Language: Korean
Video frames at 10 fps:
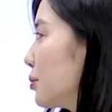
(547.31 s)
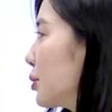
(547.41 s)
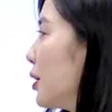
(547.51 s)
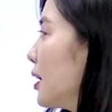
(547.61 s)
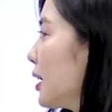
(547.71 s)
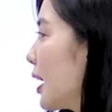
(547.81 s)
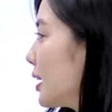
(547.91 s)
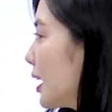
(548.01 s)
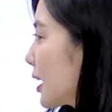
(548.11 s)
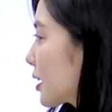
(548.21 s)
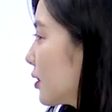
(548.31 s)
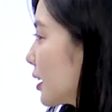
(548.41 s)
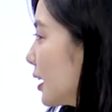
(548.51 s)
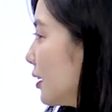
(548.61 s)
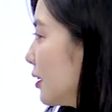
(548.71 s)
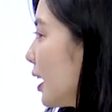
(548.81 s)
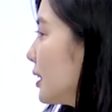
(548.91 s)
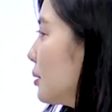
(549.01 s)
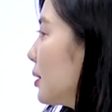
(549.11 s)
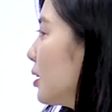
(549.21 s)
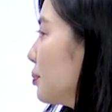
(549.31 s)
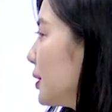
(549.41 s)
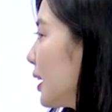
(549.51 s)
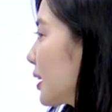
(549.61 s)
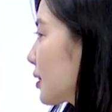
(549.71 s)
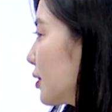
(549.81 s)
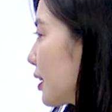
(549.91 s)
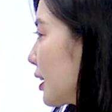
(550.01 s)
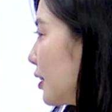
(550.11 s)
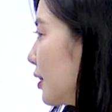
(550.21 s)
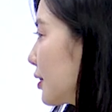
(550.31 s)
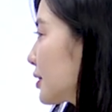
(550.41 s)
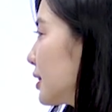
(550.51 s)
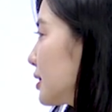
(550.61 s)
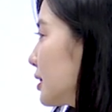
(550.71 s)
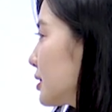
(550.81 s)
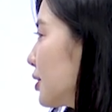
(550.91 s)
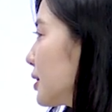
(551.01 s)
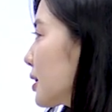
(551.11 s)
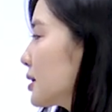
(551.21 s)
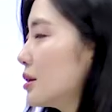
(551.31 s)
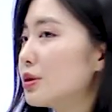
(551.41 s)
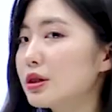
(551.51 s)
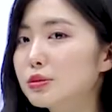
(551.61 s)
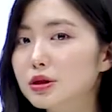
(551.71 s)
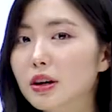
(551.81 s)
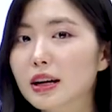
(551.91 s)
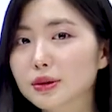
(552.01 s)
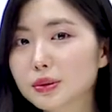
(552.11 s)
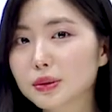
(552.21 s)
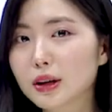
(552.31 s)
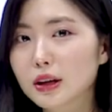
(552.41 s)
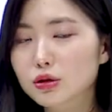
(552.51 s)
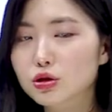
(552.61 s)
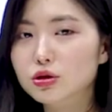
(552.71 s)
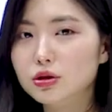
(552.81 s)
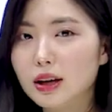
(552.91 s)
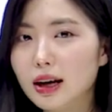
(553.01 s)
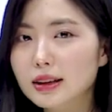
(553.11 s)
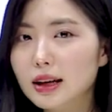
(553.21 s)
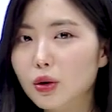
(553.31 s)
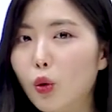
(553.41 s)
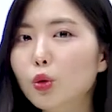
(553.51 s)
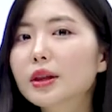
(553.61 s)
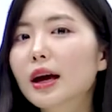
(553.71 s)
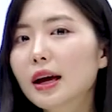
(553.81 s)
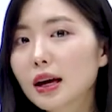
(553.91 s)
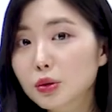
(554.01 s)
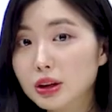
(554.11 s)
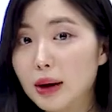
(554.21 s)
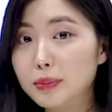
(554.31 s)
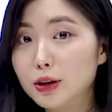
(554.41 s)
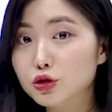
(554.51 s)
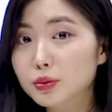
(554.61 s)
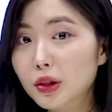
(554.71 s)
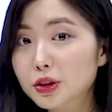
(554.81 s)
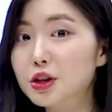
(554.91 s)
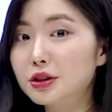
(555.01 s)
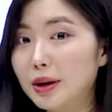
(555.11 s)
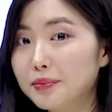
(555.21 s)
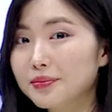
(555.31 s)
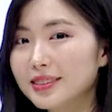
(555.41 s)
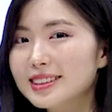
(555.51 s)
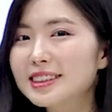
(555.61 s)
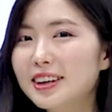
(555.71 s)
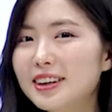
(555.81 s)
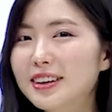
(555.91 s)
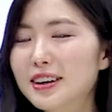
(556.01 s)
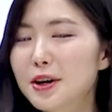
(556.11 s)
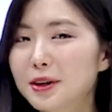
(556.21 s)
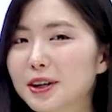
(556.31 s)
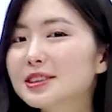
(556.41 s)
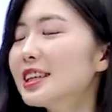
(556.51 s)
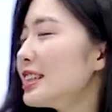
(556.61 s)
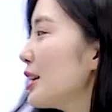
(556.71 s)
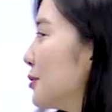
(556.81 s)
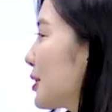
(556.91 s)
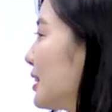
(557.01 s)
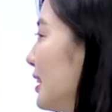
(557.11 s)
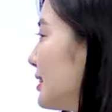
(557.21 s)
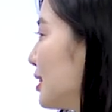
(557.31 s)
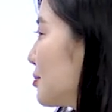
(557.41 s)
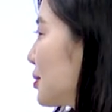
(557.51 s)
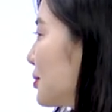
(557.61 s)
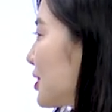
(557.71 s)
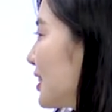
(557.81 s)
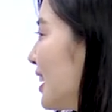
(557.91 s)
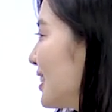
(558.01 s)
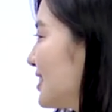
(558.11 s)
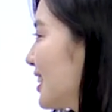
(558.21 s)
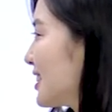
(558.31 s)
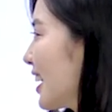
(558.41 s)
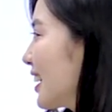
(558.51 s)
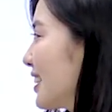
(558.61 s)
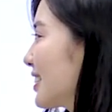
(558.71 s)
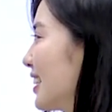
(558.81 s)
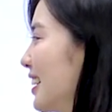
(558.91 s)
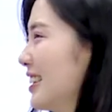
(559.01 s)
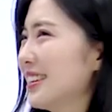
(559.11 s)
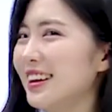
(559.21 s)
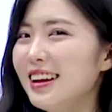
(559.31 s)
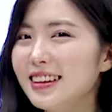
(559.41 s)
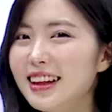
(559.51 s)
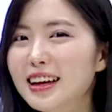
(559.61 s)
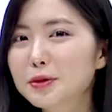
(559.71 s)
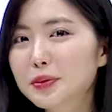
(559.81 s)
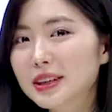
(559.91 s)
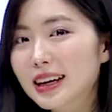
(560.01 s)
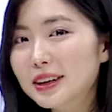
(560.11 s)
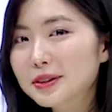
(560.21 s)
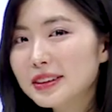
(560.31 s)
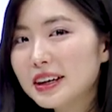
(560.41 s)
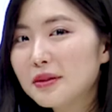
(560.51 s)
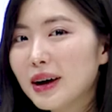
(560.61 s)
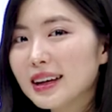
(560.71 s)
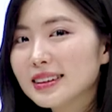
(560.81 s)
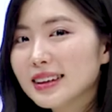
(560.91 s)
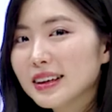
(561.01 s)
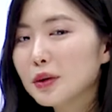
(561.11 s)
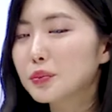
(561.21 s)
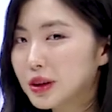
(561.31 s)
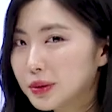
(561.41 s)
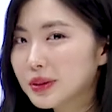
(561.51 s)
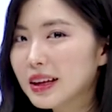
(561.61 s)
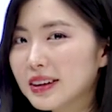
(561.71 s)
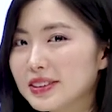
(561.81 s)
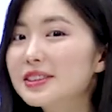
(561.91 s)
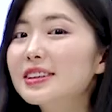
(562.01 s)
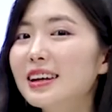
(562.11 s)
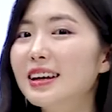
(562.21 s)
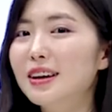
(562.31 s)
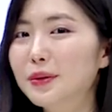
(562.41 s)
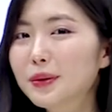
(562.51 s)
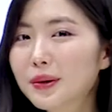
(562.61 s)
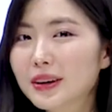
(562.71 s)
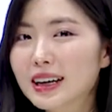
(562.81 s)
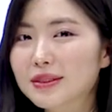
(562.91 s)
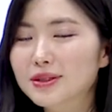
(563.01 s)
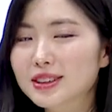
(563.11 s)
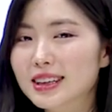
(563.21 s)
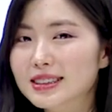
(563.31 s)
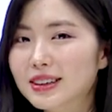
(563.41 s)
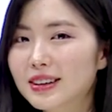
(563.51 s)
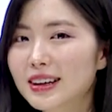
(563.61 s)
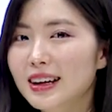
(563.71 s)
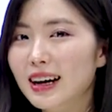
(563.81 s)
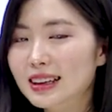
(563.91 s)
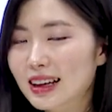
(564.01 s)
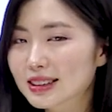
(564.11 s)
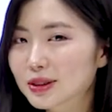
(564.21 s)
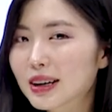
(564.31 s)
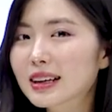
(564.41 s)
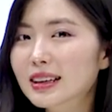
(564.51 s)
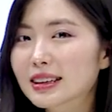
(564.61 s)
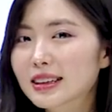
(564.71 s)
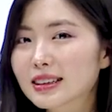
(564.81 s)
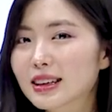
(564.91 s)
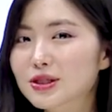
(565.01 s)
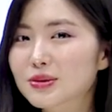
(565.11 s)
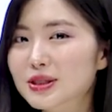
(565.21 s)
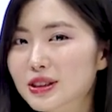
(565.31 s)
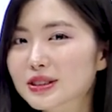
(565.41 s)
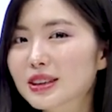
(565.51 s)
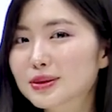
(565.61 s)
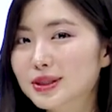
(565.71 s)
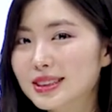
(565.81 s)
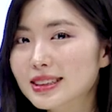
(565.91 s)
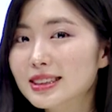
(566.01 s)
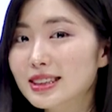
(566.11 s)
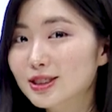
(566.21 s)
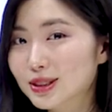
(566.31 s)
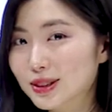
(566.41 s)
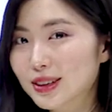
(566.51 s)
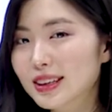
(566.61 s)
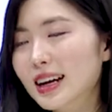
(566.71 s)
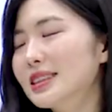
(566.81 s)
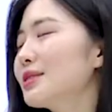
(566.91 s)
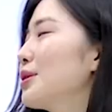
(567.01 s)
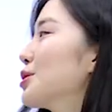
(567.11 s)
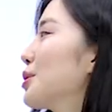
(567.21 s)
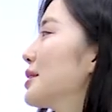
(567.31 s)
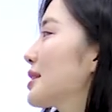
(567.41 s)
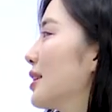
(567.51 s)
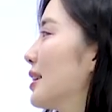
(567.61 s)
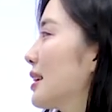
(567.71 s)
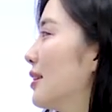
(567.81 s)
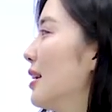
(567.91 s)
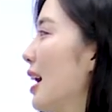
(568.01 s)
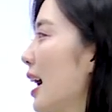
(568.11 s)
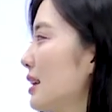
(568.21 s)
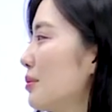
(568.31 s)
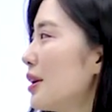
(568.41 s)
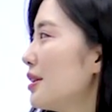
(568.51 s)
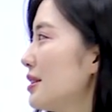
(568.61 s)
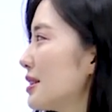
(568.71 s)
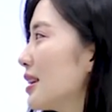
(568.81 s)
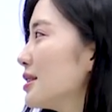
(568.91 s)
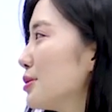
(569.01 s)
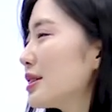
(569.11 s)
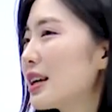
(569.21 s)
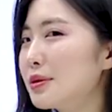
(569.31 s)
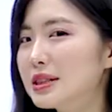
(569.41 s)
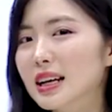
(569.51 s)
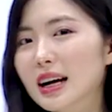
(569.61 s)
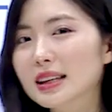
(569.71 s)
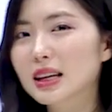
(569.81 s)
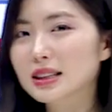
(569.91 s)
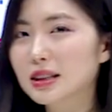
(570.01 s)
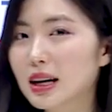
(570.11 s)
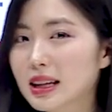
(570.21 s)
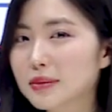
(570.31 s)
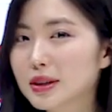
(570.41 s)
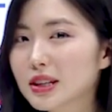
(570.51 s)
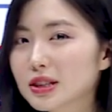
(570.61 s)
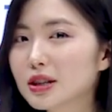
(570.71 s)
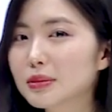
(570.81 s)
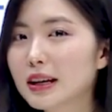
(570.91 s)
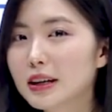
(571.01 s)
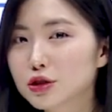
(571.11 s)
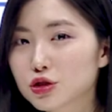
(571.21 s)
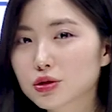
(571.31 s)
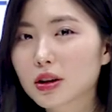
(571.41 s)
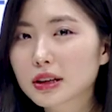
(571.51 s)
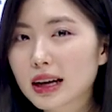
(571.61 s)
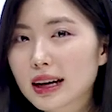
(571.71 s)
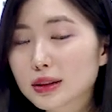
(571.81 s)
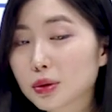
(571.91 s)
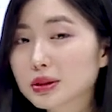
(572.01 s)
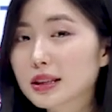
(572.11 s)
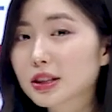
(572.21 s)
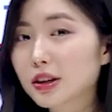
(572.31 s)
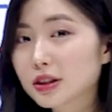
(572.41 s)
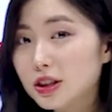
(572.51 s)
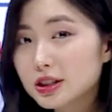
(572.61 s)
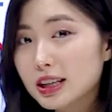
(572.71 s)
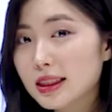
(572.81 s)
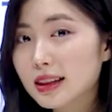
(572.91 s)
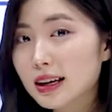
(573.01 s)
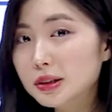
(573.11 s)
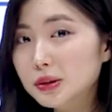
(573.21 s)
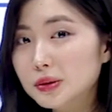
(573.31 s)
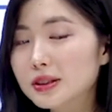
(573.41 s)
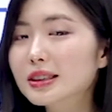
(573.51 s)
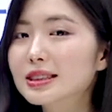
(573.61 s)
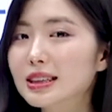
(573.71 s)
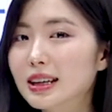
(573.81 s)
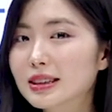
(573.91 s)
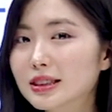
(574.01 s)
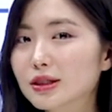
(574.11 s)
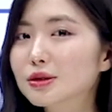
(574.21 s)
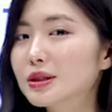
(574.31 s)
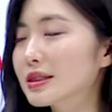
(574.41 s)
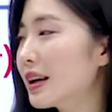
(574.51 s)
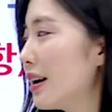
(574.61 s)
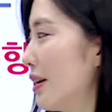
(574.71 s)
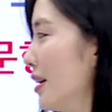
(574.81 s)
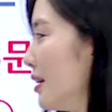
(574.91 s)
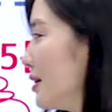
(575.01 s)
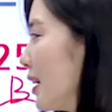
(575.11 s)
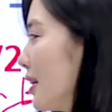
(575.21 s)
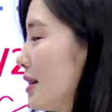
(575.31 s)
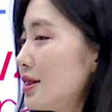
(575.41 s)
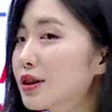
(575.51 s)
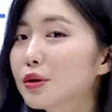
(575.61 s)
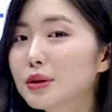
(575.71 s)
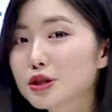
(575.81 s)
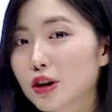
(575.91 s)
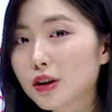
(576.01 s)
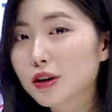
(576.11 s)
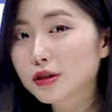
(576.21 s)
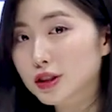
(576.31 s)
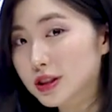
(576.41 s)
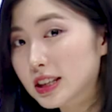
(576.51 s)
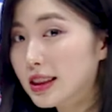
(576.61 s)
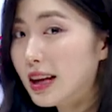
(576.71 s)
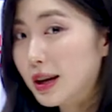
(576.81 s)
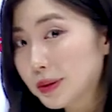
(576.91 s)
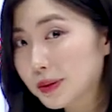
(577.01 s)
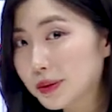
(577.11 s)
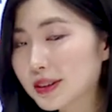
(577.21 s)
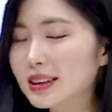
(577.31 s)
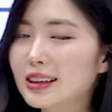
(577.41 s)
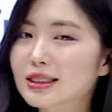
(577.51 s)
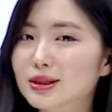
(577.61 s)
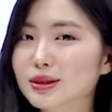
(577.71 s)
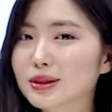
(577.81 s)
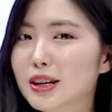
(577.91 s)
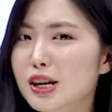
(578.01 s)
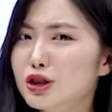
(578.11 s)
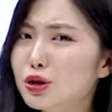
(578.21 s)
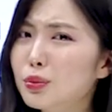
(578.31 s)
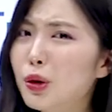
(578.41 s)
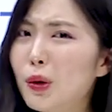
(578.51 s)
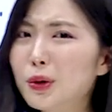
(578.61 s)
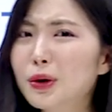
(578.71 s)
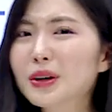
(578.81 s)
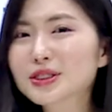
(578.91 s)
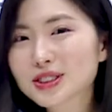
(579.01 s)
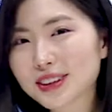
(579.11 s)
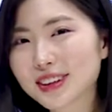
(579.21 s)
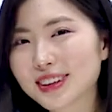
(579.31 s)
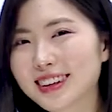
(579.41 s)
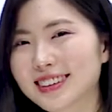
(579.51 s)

뭐 A 할 거예요? 아니면 B 할 거예요? 이런 애들 선택 질문을 묻더라도 둘 중에 하나 그대로 답해주면 정답. 그쵸? 너 짜장 먹을래? 짬뽕 먹을래? 짜장! 이렇게 내일 비가 온대요? 맑대요? 비 온대요? 이렇게 or 앞뒤에서 하나 정확하게 얘기해주면 정답으로 찍는 식으로 가시면 좋았을 것 같아요. 아니면 이제 의문사로 시작 안, 하, 안 하면서 처음에 주어가 동사죠? 그렇지 않나요? 이렇게 시작하는 경우도 있어요. 내일이 시험이죠? 그렇지 않나요? 이런 애들도 시험이 어려웠죠.